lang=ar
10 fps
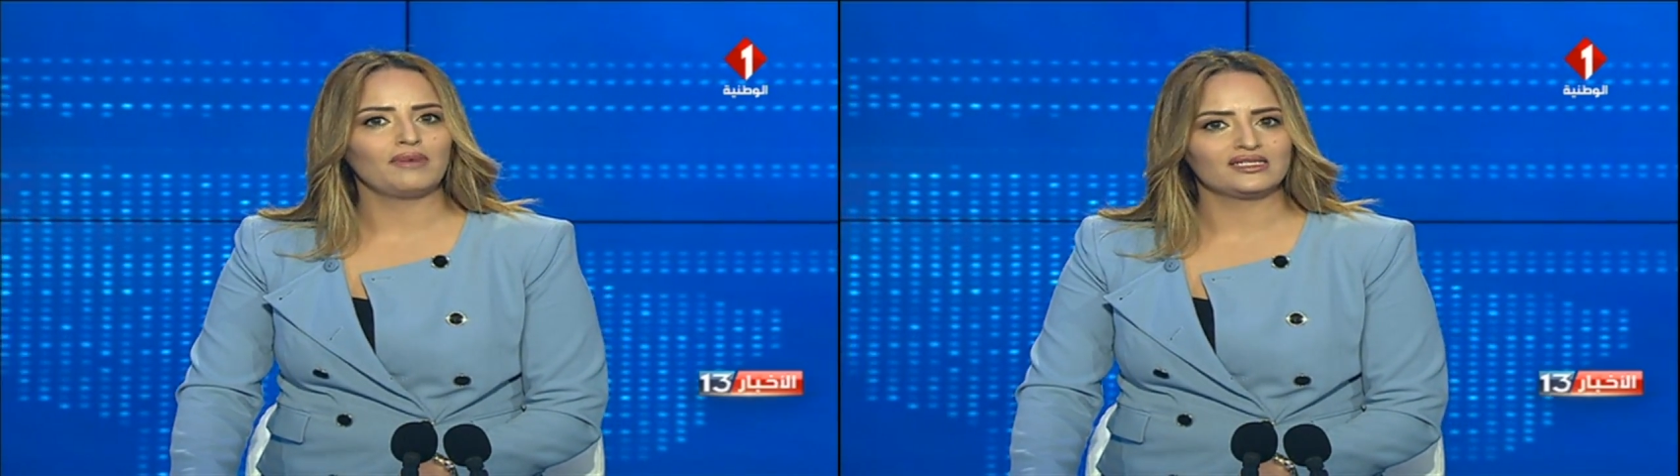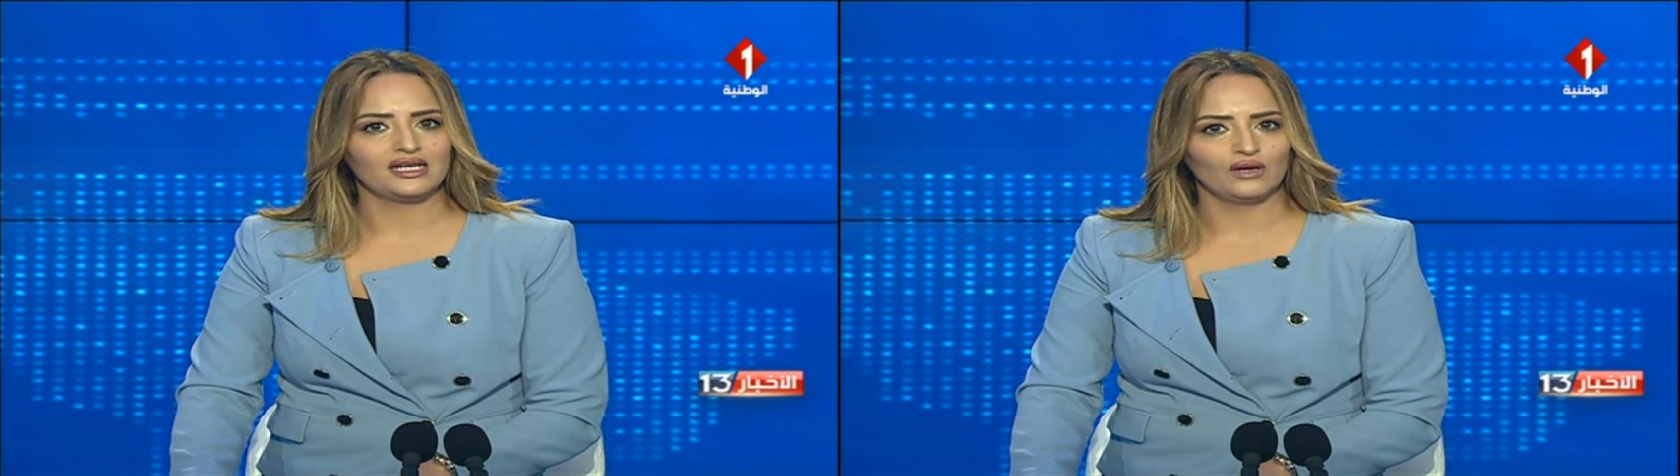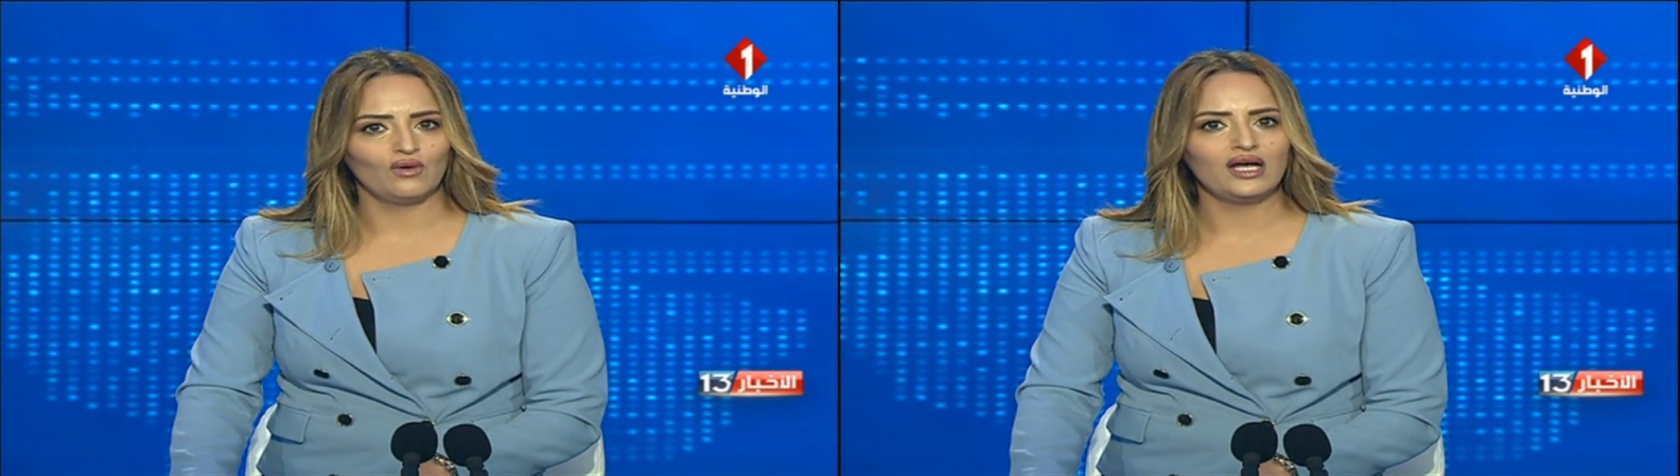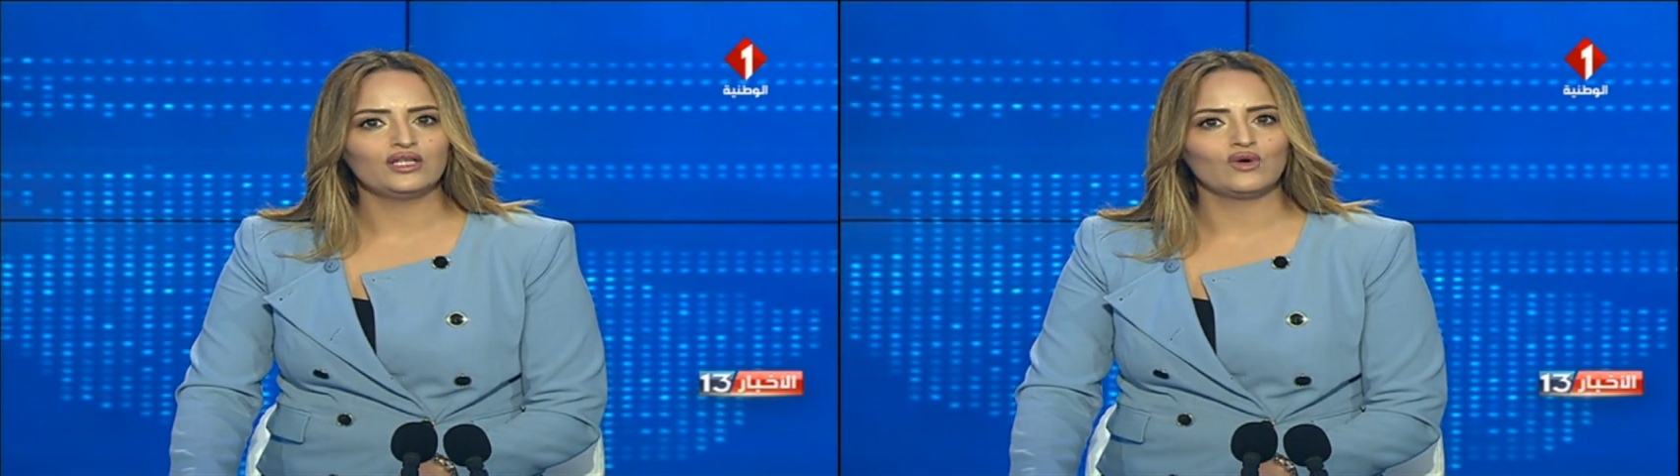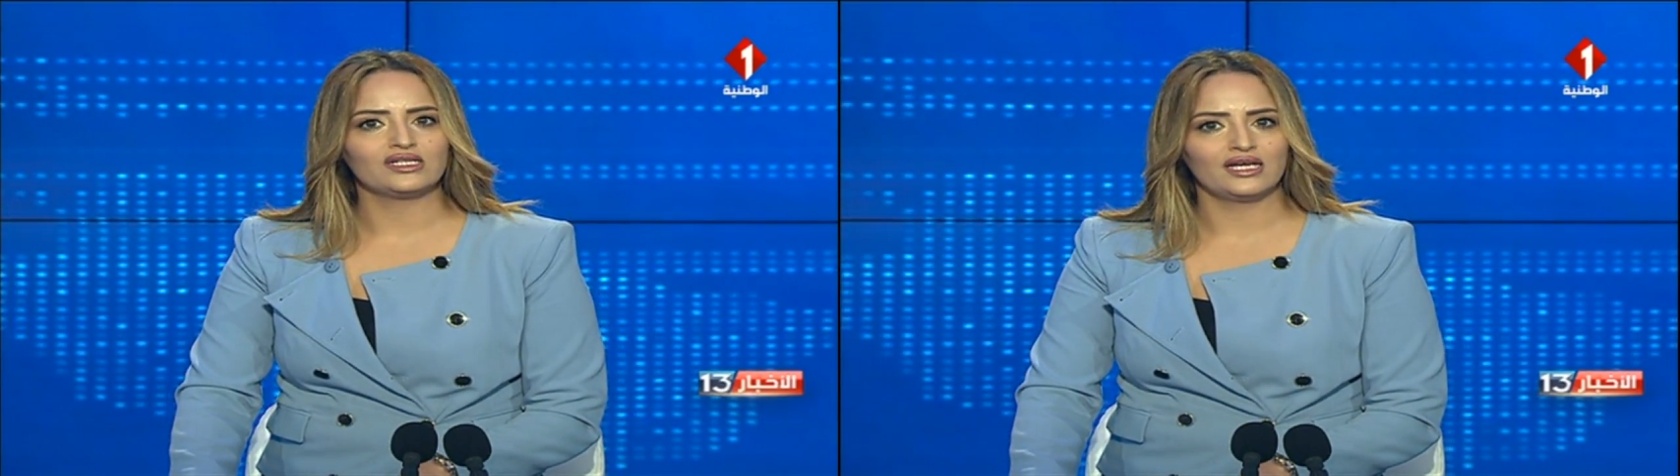
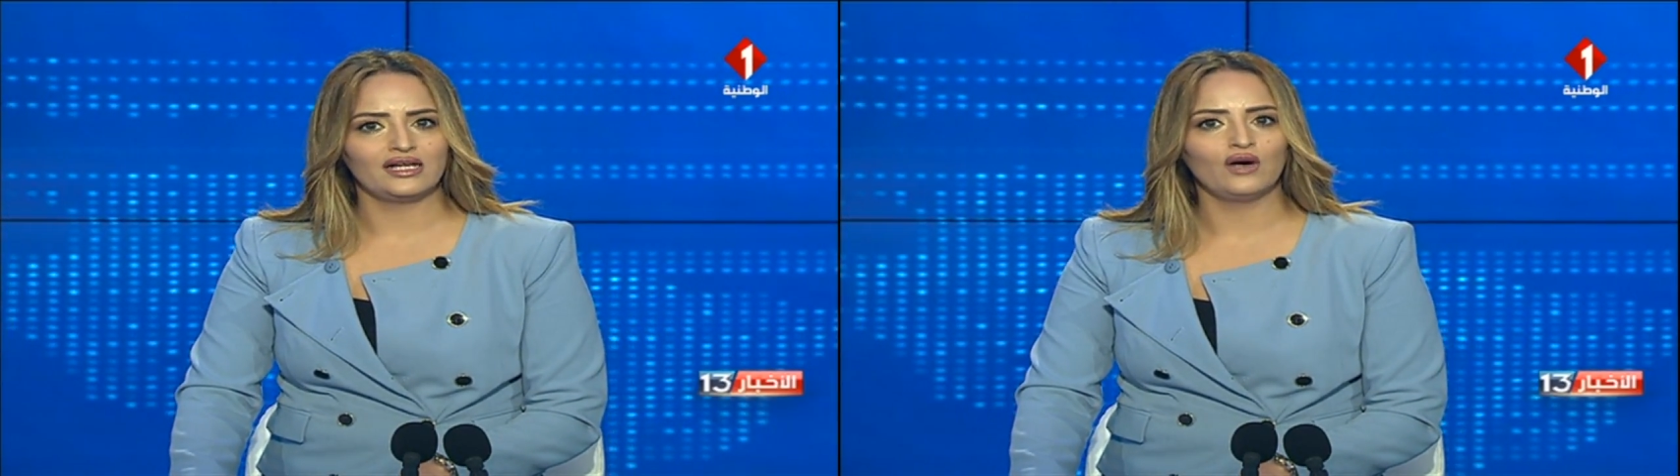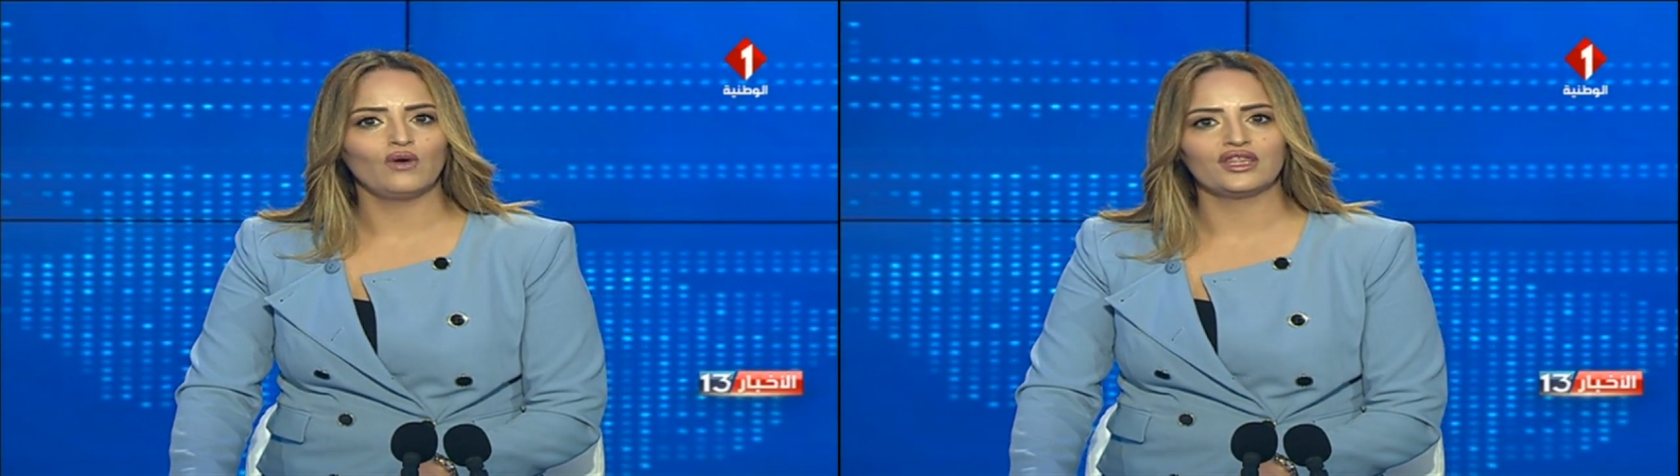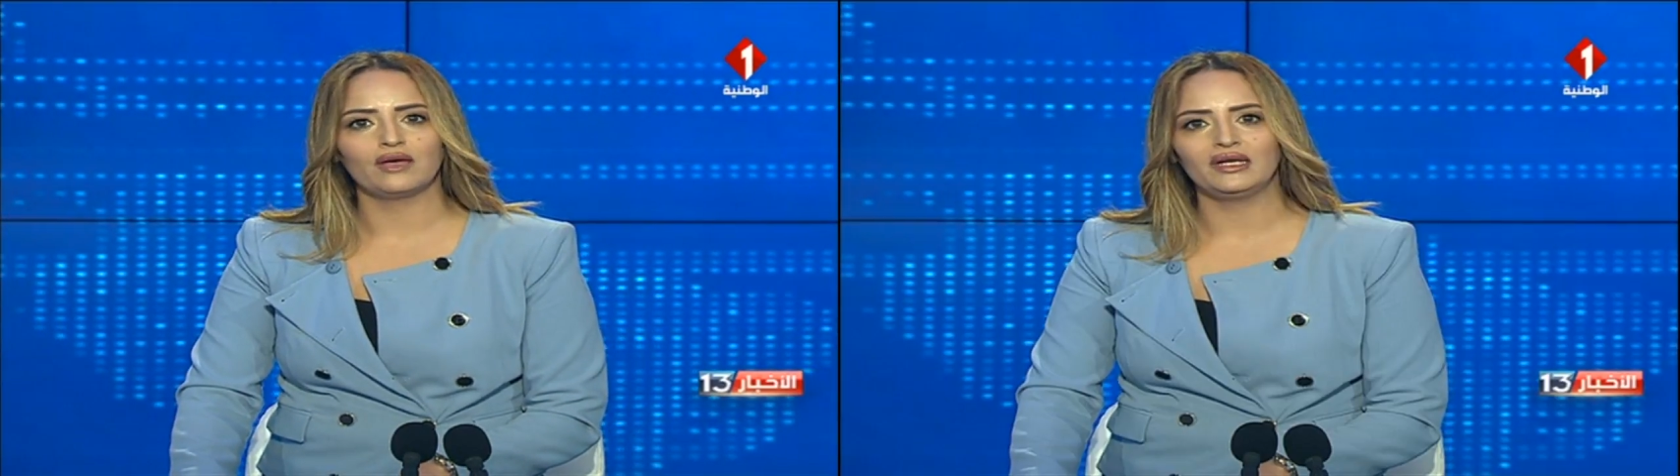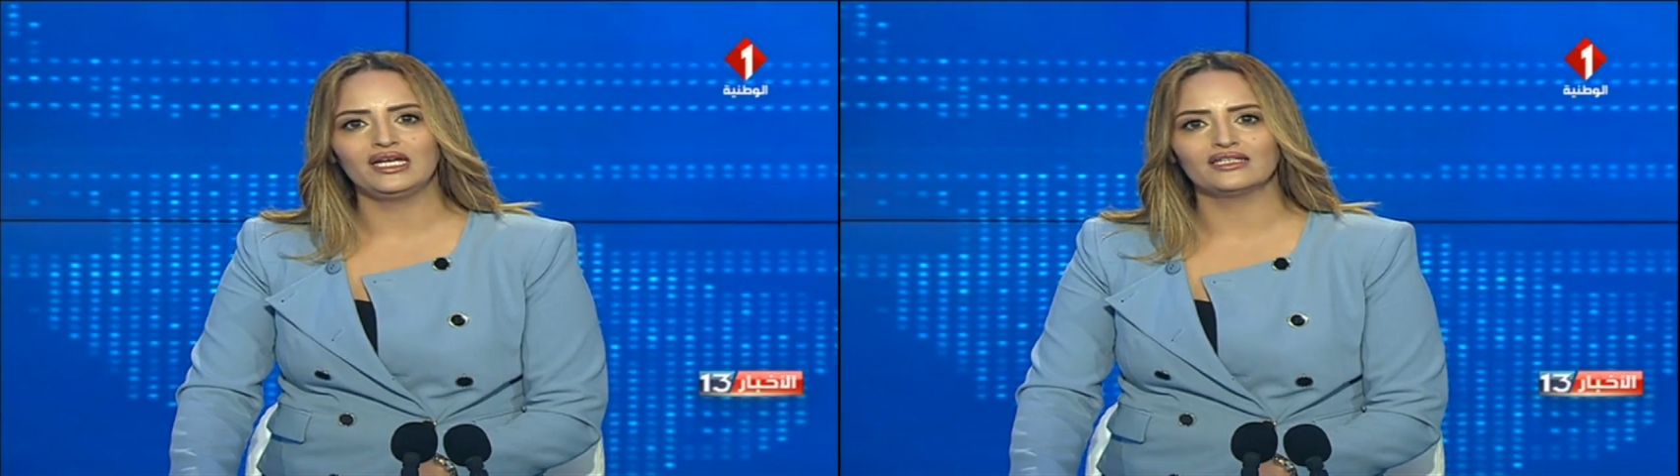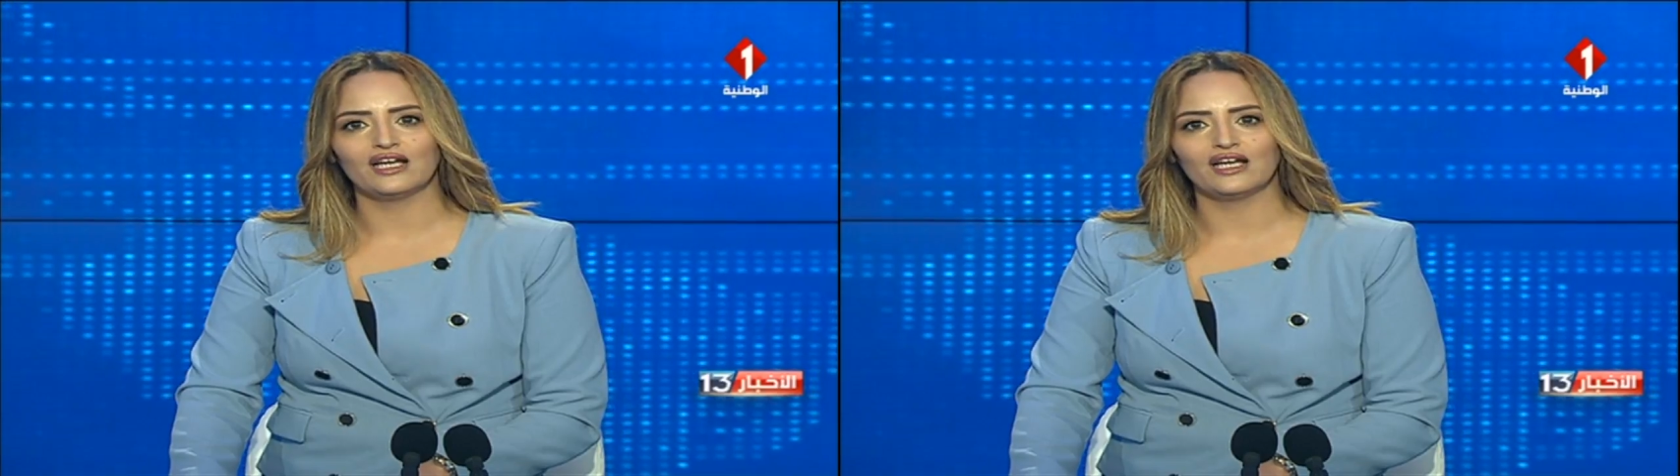سنوات وسنة وثمانية